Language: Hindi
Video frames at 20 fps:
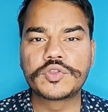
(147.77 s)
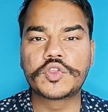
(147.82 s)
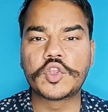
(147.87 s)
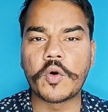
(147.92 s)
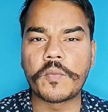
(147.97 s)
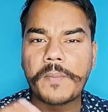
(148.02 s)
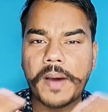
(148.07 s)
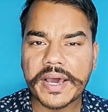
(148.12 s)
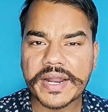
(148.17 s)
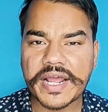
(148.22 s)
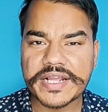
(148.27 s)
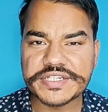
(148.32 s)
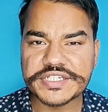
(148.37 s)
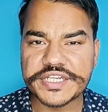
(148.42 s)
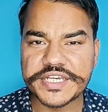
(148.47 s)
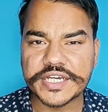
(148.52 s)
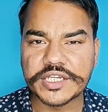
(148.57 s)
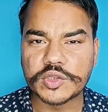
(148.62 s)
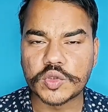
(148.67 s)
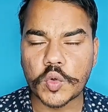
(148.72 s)
दोबारा से
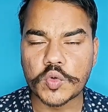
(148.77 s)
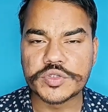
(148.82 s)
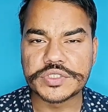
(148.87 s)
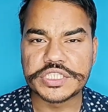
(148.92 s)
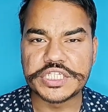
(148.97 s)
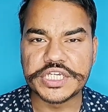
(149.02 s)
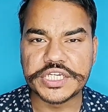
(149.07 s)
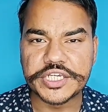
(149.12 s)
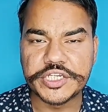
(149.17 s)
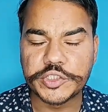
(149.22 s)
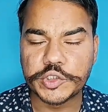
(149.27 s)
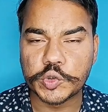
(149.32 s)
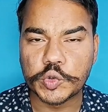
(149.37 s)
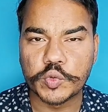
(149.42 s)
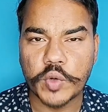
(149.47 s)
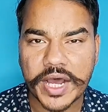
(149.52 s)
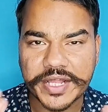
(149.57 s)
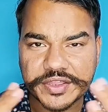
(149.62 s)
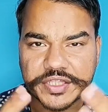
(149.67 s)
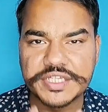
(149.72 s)
एक दोस्ती की
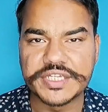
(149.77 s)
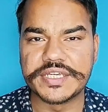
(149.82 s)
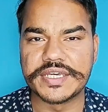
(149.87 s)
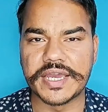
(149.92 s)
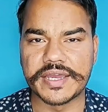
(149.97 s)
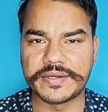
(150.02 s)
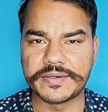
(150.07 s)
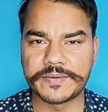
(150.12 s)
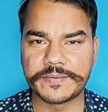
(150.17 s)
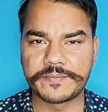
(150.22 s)
शुरुआत की है